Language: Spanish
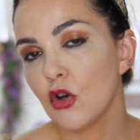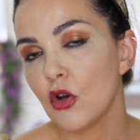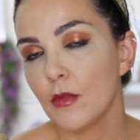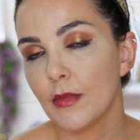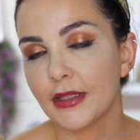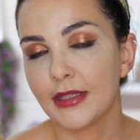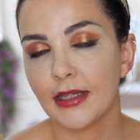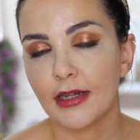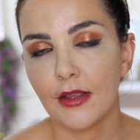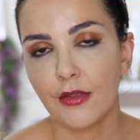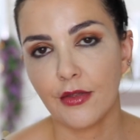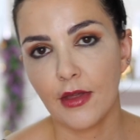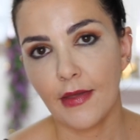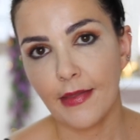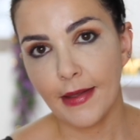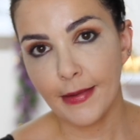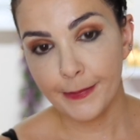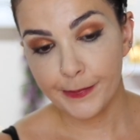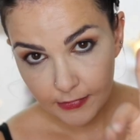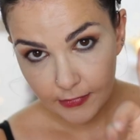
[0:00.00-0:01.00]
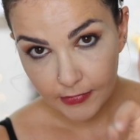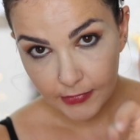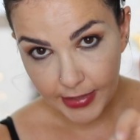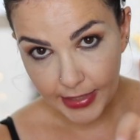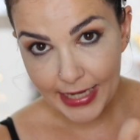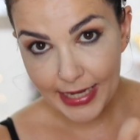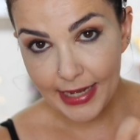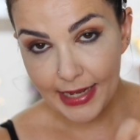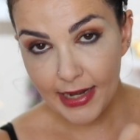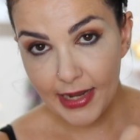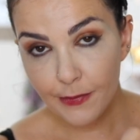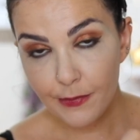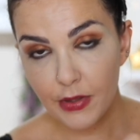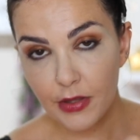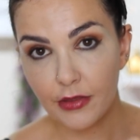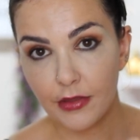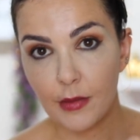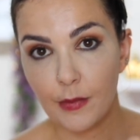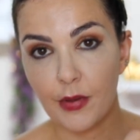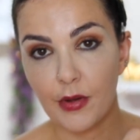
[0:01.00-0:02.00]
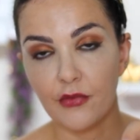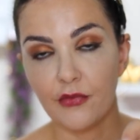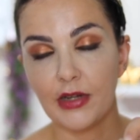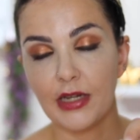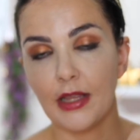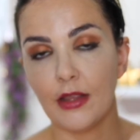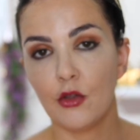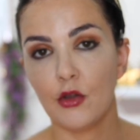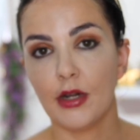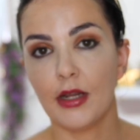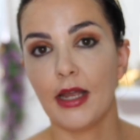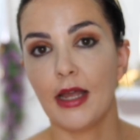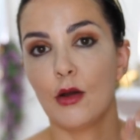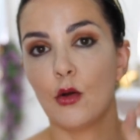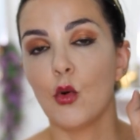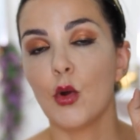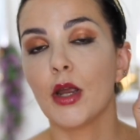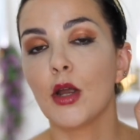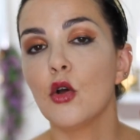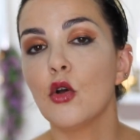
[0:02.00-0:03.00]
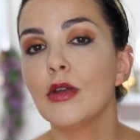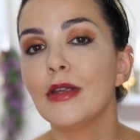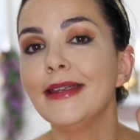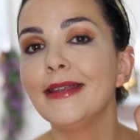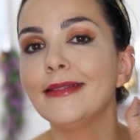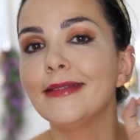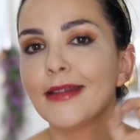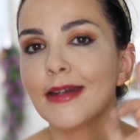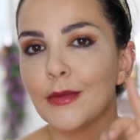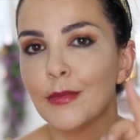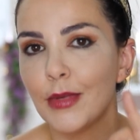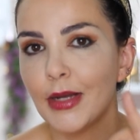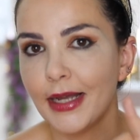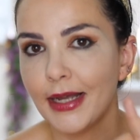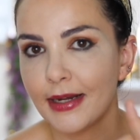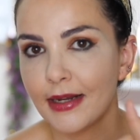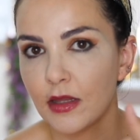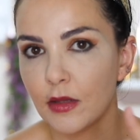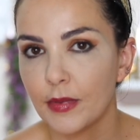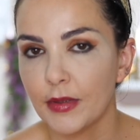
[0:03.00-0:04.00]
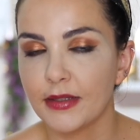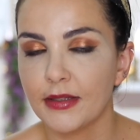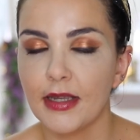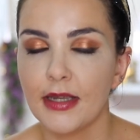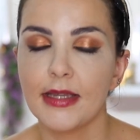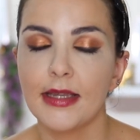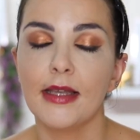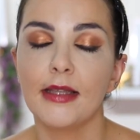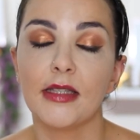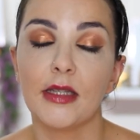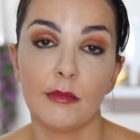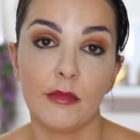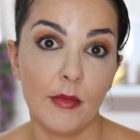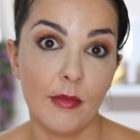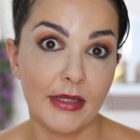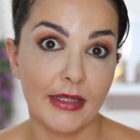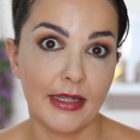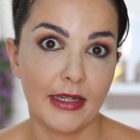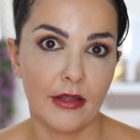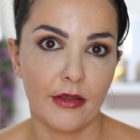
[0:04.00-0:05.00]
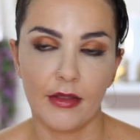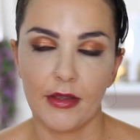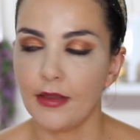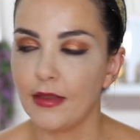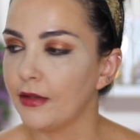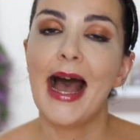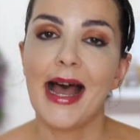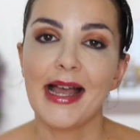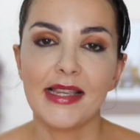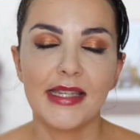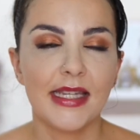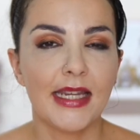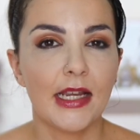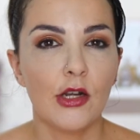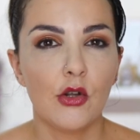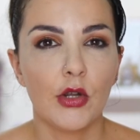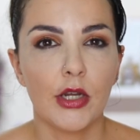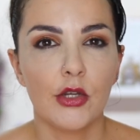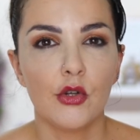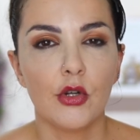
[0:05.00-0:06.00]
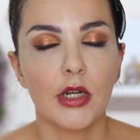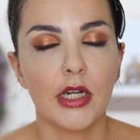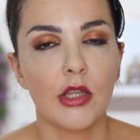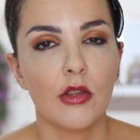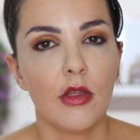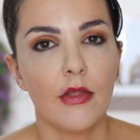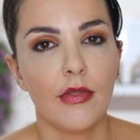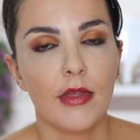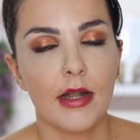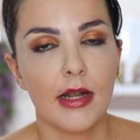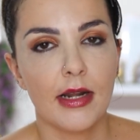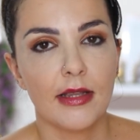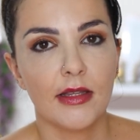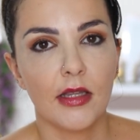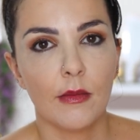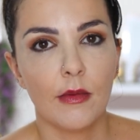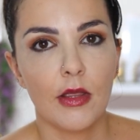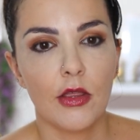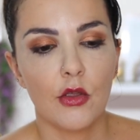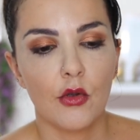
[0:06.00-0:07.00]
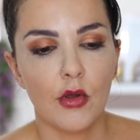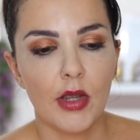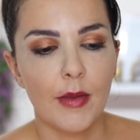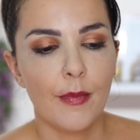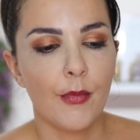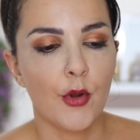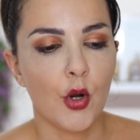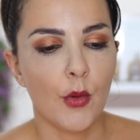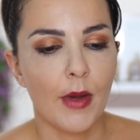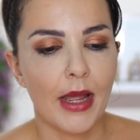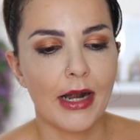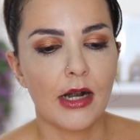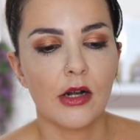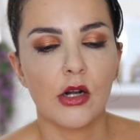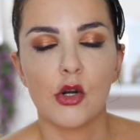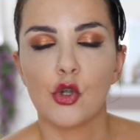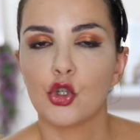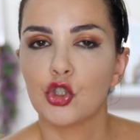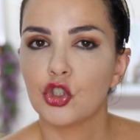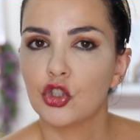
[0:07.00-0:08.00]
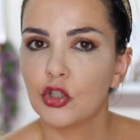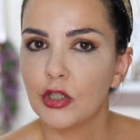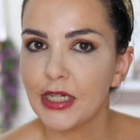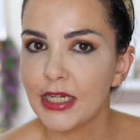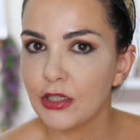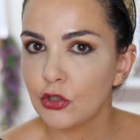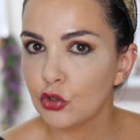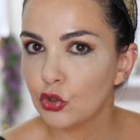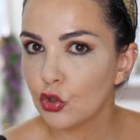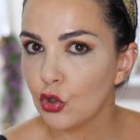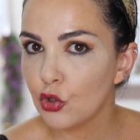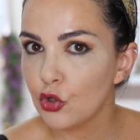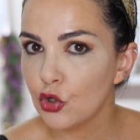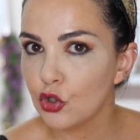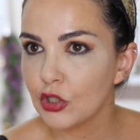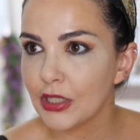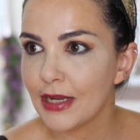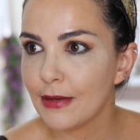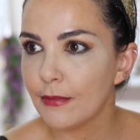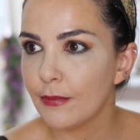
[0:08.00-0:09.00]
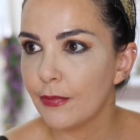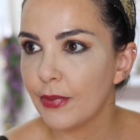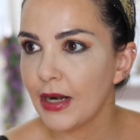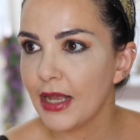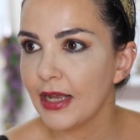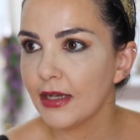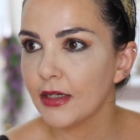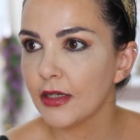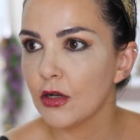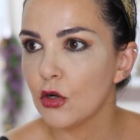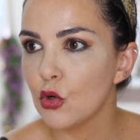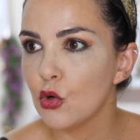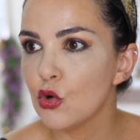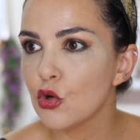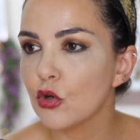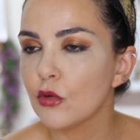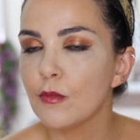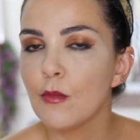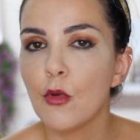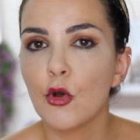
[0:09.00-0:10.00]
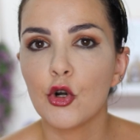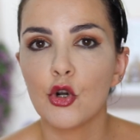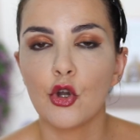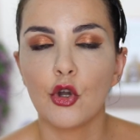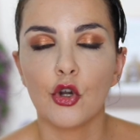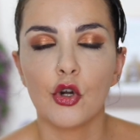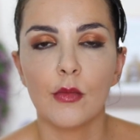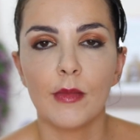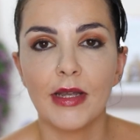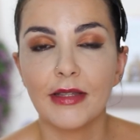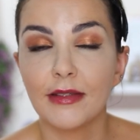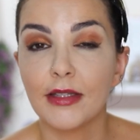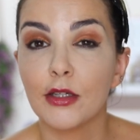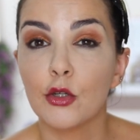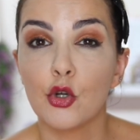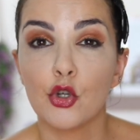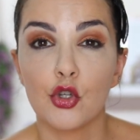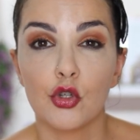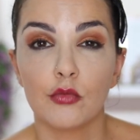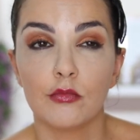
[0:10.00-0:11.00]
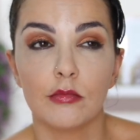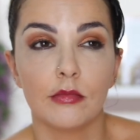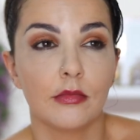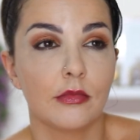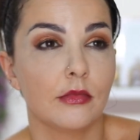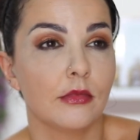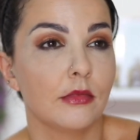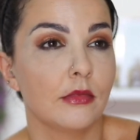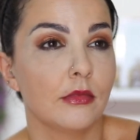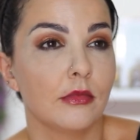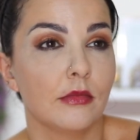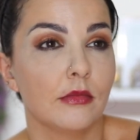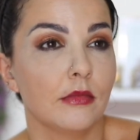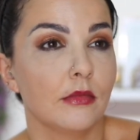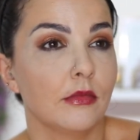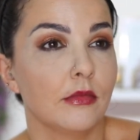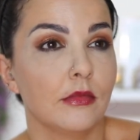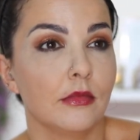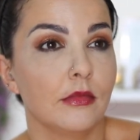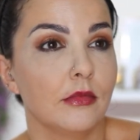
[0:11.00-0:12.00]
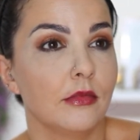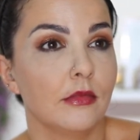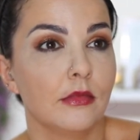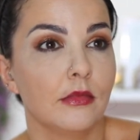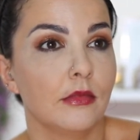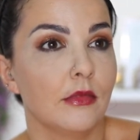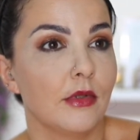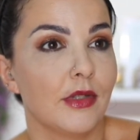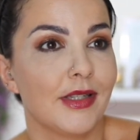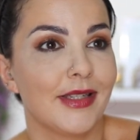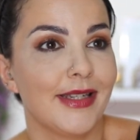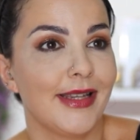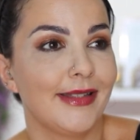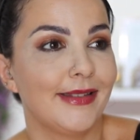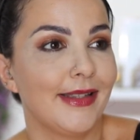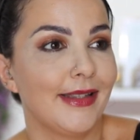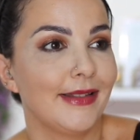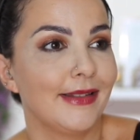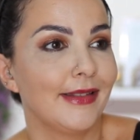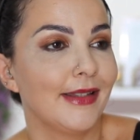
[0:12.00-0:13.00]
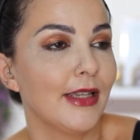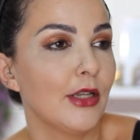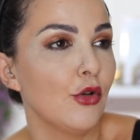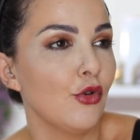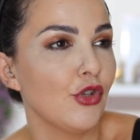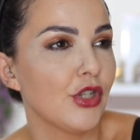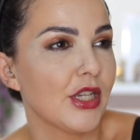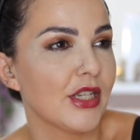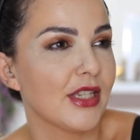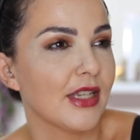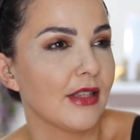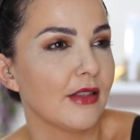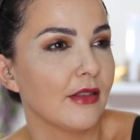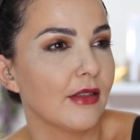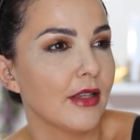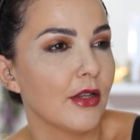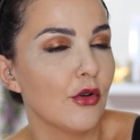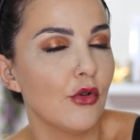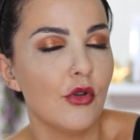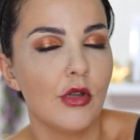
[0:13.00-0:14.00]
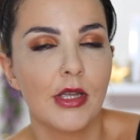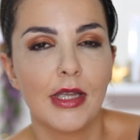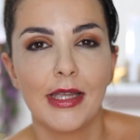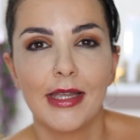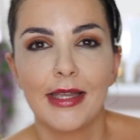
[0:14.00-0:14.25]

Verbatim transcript: ojo metalizadas, tres lápices perfiladores a juego y tres máscaras de pestaña también metalizadas. Así que lo que yo he querido hacer en este vídeo es probar los tres tonos en plan look monocromático mm, setentero, sesentero.